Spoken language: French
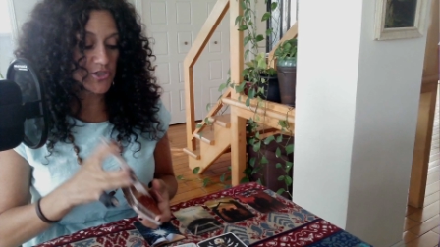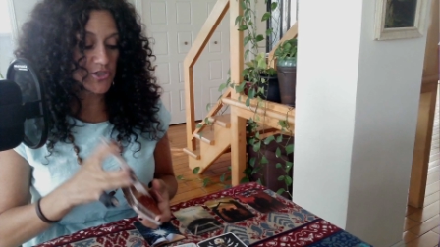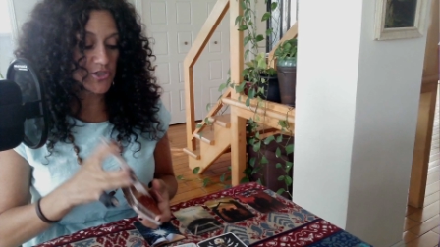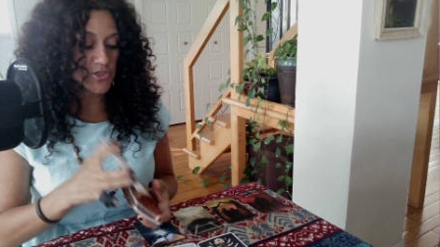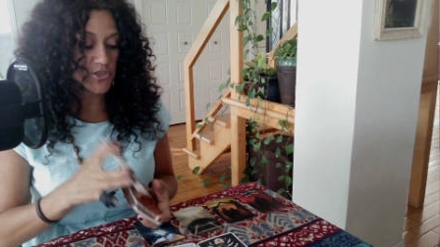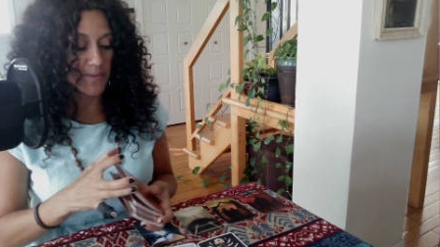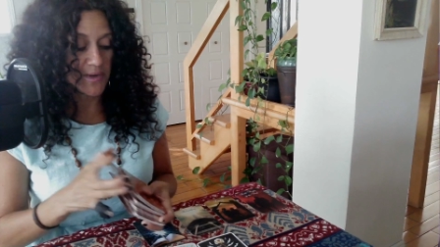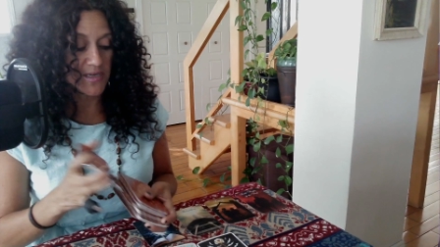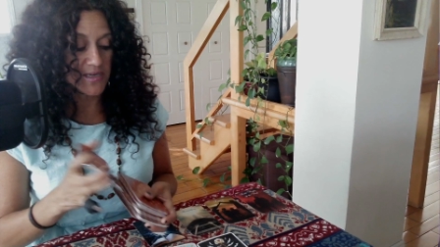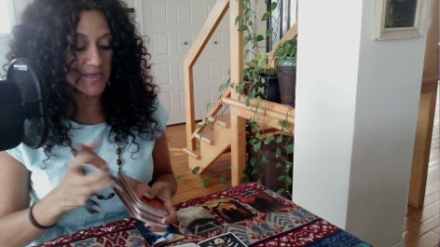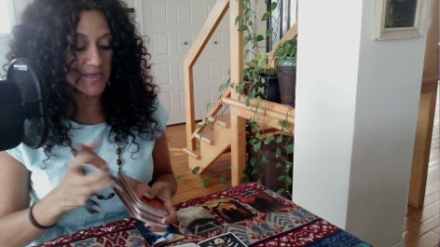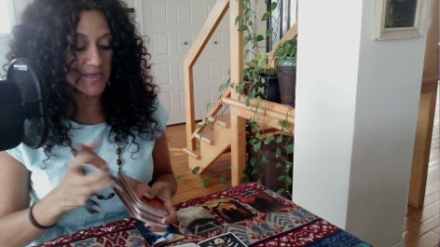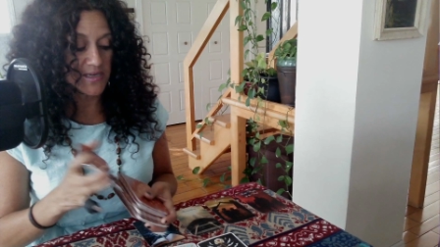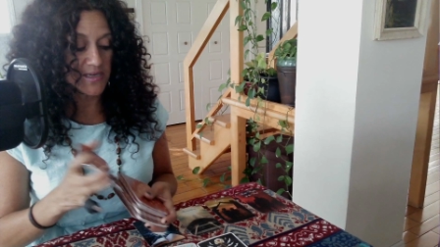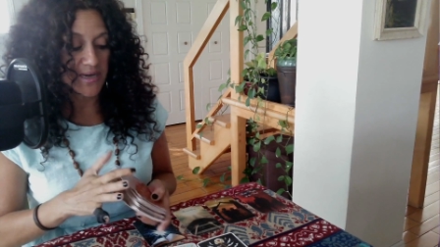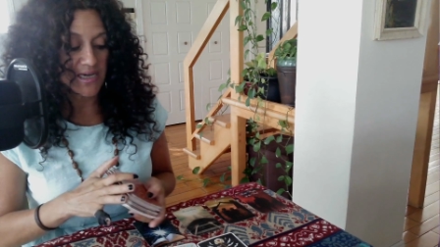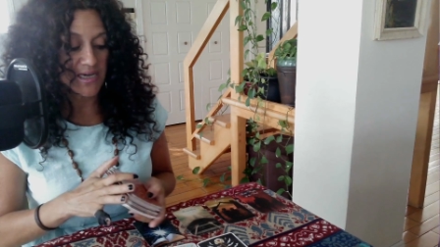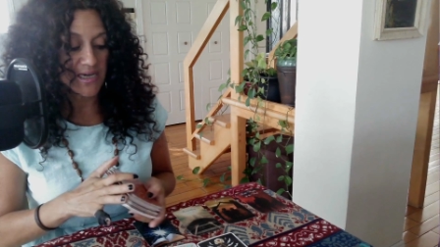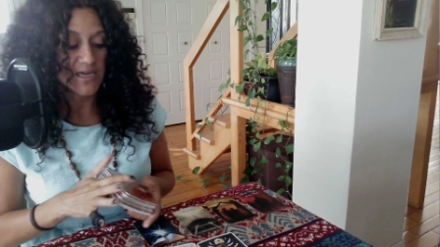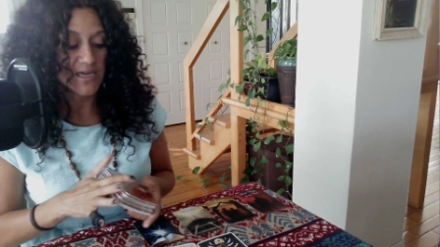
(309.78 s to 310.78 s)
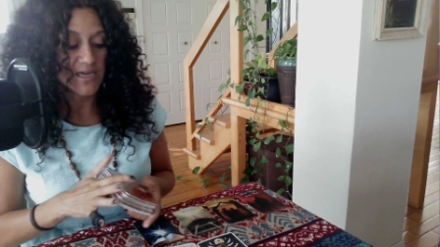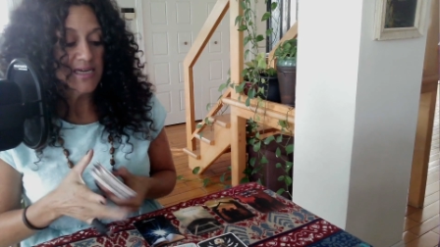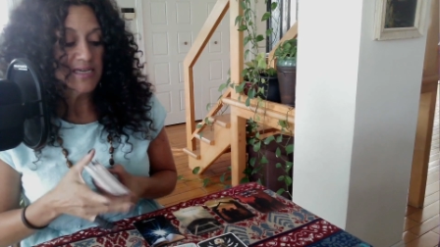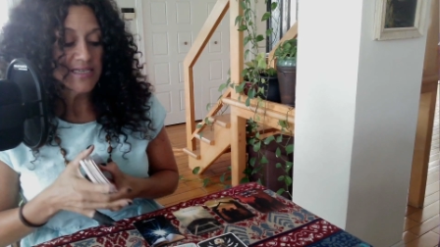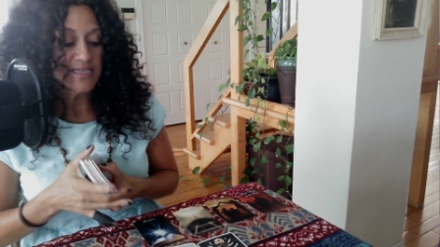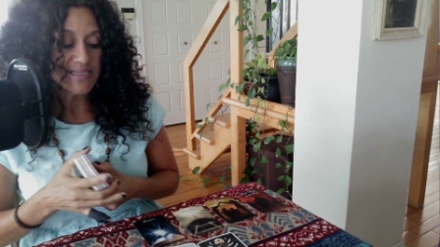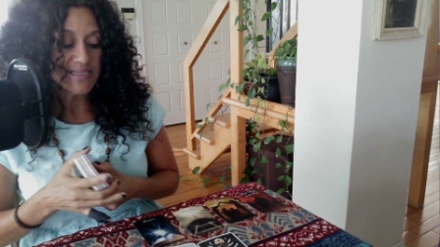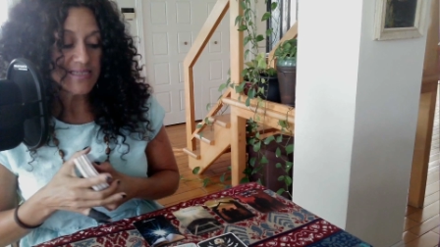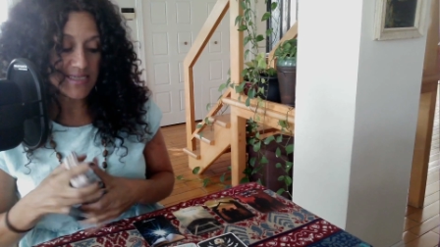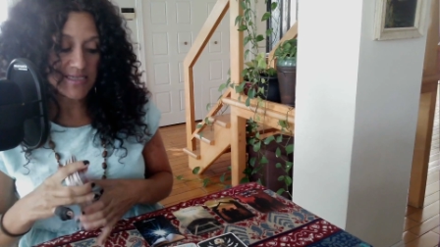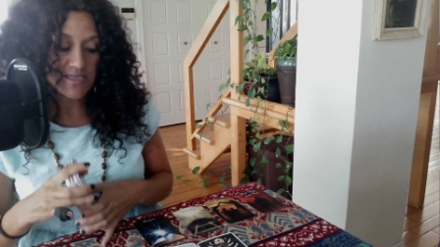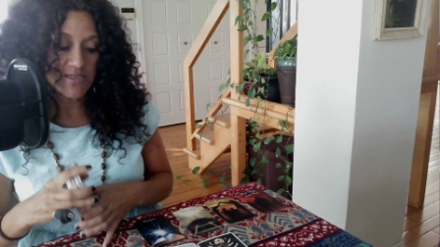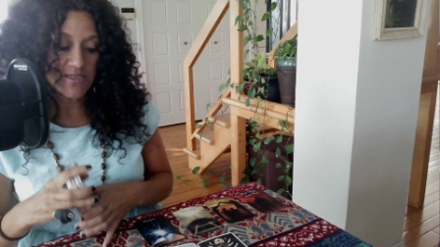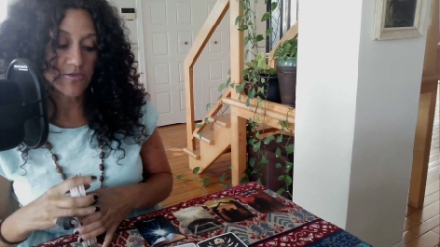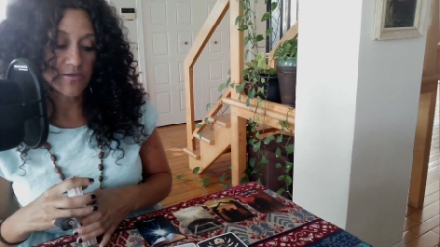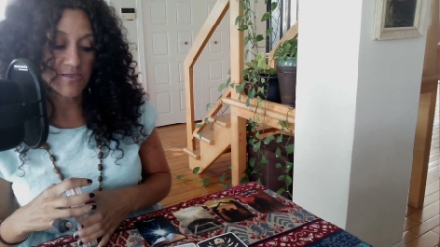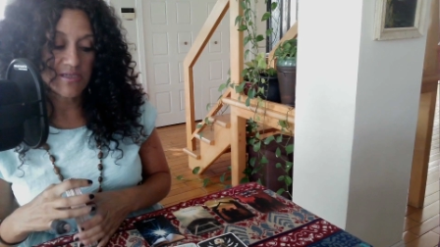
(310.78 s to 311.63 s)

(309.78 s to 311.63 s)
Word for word: peut passer par, c'est ça,